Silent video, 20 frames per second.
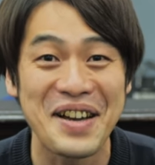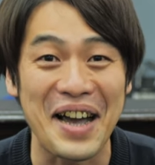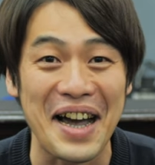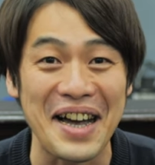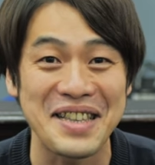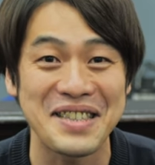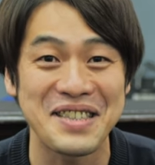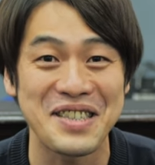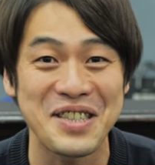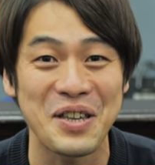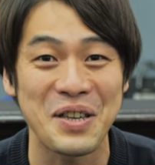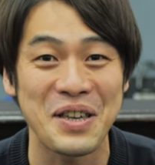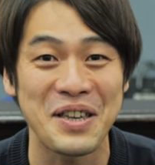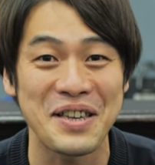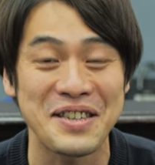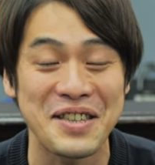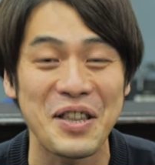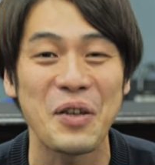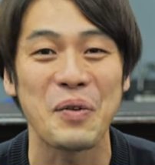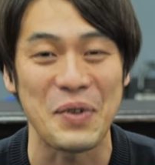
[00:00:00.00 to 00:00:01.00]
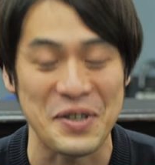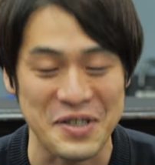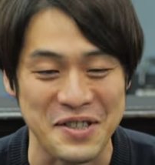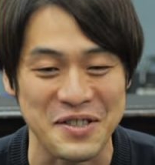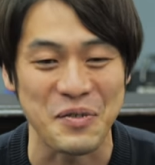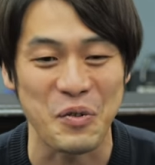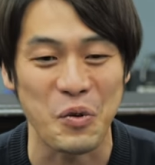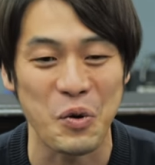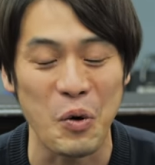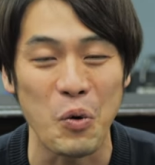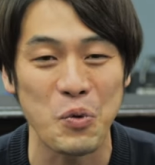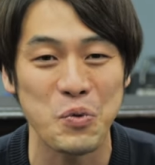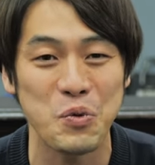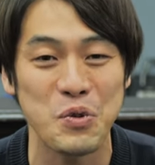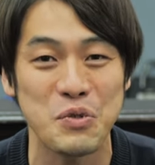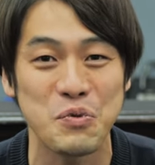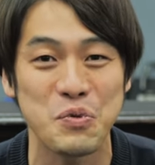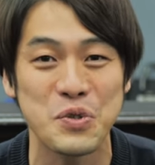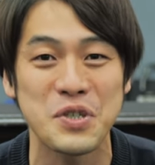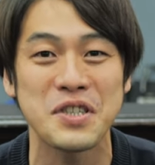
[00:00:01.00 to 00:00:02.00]
感じてきていますこれは本
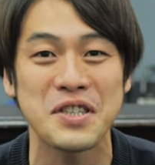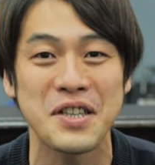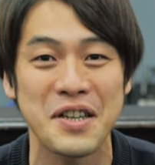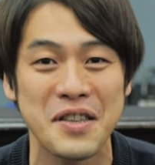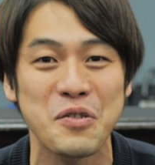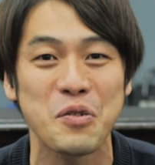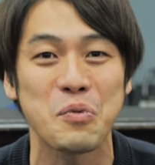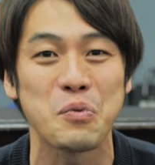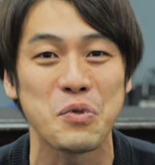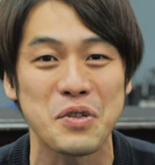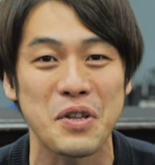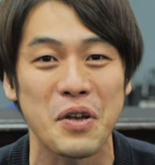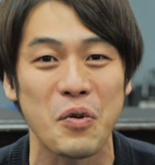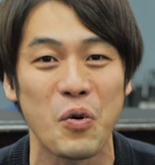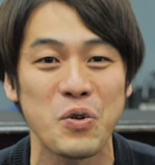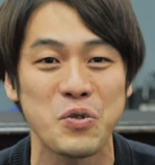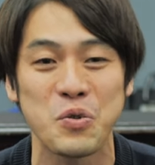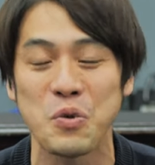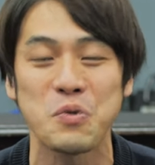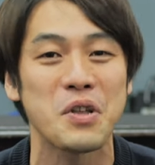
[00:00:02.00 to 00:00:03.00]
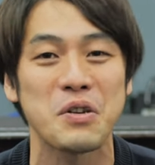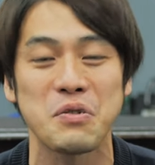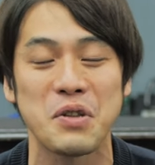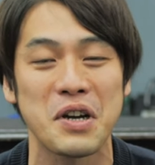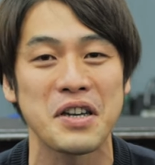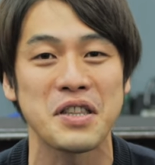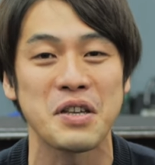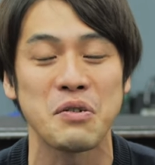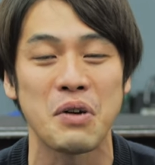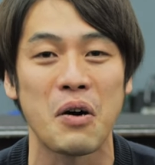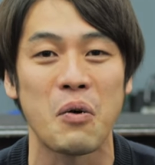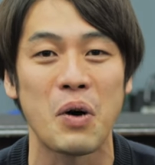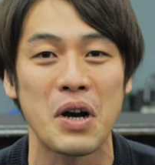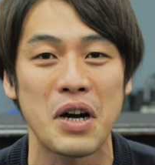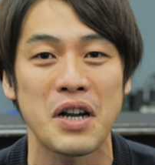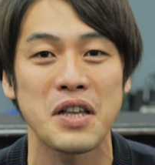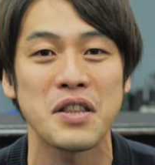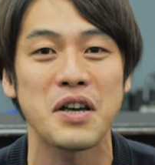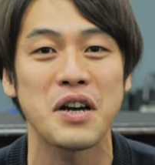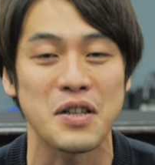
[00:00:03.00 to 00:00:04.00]
当に不思議だなと思って本読んでるだけでは
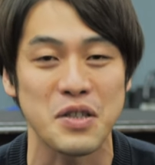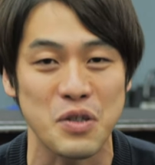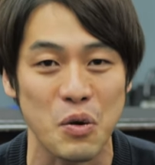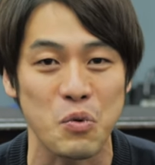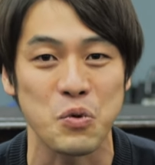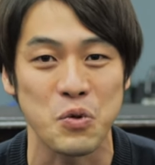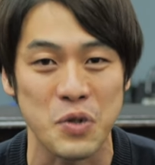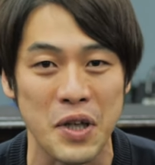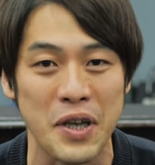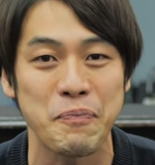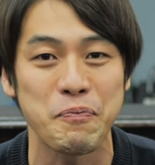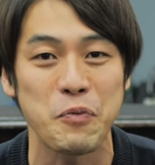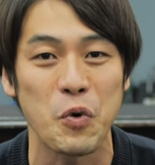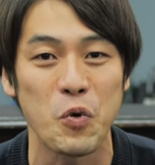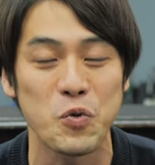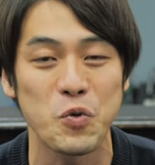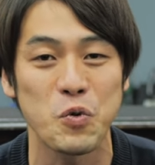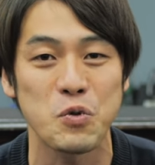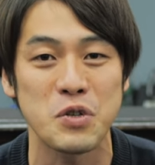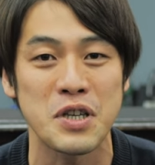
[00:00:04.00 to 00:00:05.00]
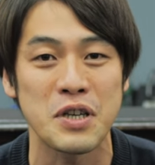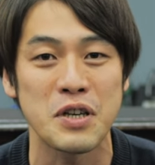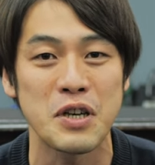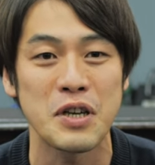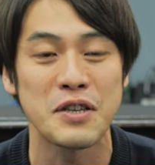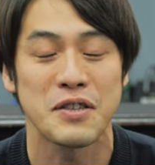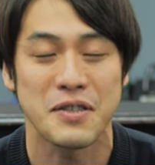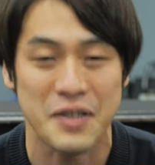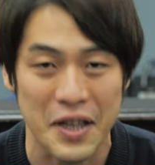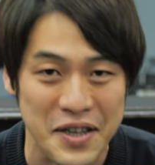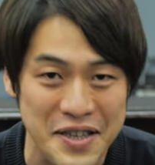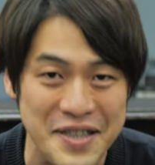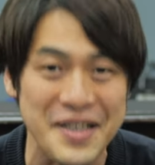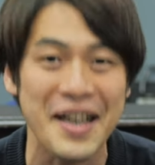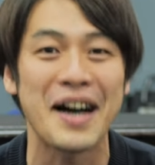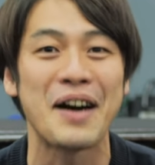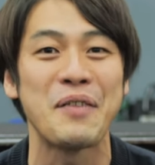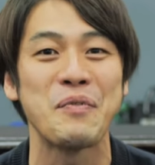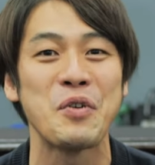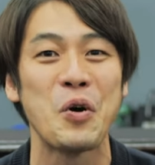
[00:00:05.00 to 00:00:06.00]
分からなかったことで本当に素敵
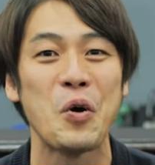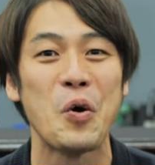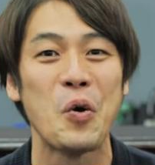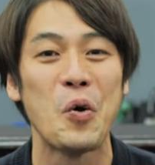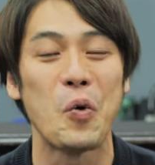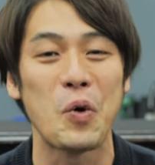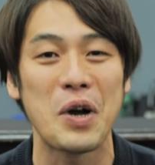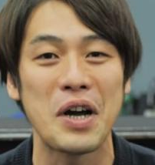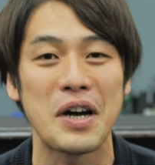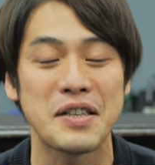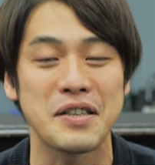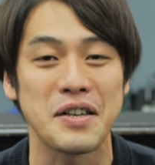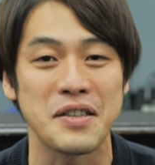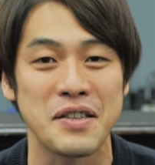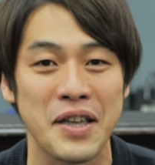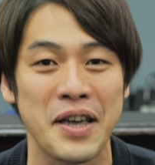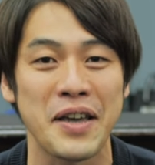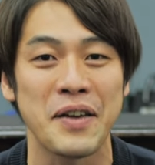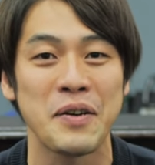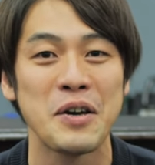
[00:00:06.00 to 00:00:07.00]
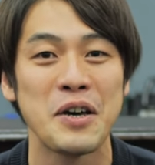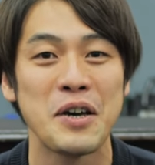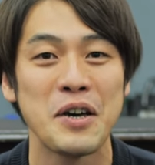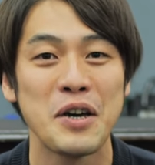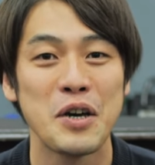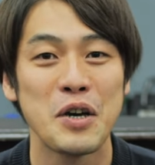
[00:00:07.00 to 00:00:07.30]
なお母さんで